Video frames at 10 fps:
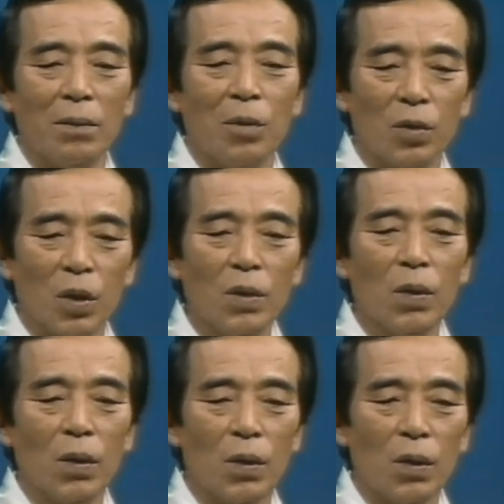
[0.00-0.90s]
もうほとん
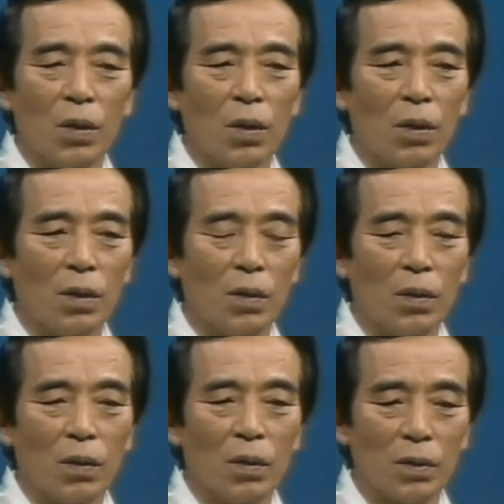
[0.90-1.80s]
どあ
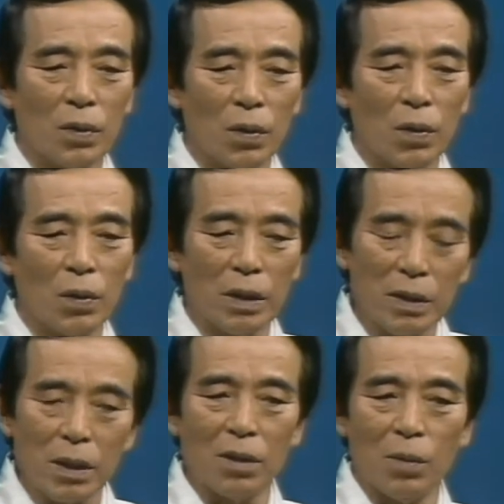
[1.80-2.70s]
のそうで
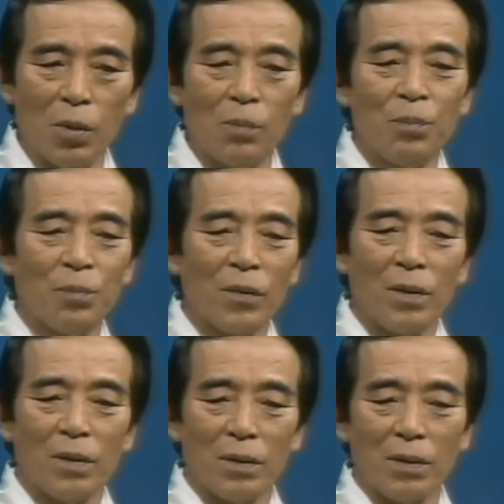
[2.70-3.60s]
すけれども
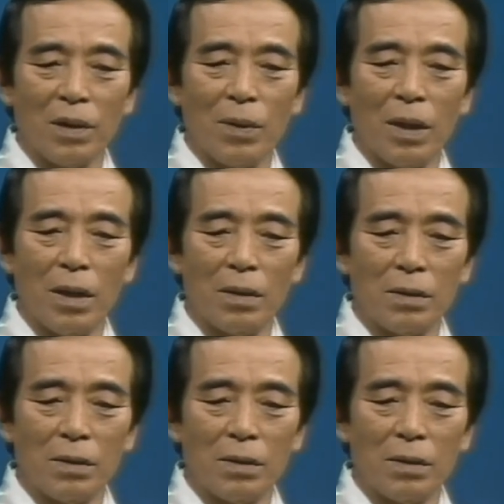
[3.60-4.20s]
例えば